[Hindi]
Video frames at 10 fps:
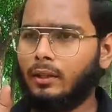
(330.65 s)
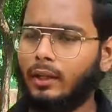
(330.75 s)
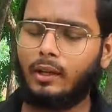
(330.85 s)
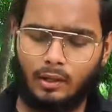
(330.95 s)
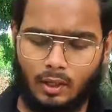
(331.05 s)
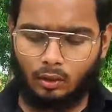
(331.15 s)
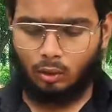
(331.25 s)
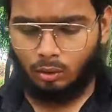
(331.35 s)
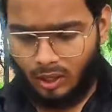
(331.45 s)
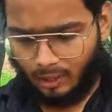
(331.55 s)
ठीक है तो
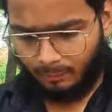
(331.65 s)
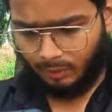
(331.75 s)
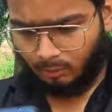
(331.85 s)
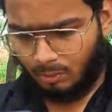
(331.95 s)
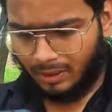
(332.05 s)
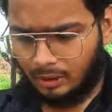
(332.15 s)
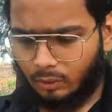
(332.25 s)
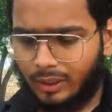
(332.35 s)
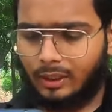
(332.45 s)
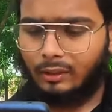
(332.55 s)
हाँ मैं तुमको बताता
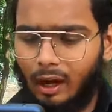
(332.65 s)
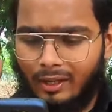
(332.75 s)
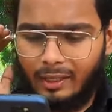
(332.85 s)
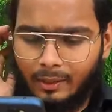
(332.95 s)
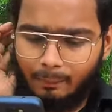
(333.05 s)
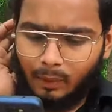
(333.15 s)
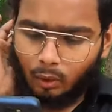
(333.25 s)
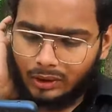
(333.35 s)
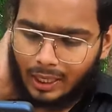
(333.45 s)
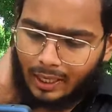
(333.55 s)
हूँ कि थर्टी
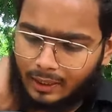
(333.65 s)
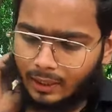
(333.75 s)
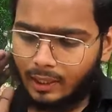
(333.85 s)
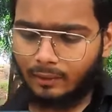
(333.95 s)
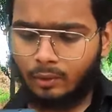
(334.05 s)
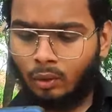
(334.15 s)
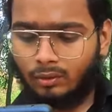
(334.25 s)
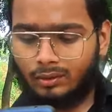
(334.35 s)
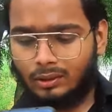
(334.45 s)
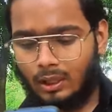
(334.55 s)
पिलोज आए हैं ठीक
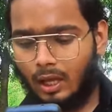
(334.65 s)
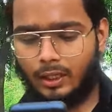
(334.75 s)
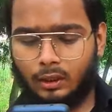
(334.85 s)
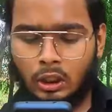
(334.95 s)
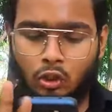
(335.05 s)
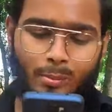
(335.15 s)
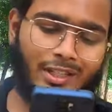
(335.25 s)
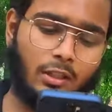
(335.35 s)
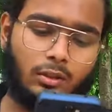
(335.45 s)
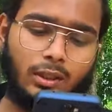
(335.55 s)
है सारे तीनों
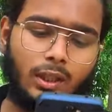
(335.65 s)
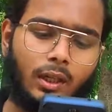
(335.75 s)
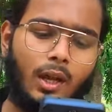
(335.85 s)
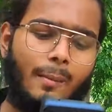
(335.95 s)
मिक्स है उसके अंदर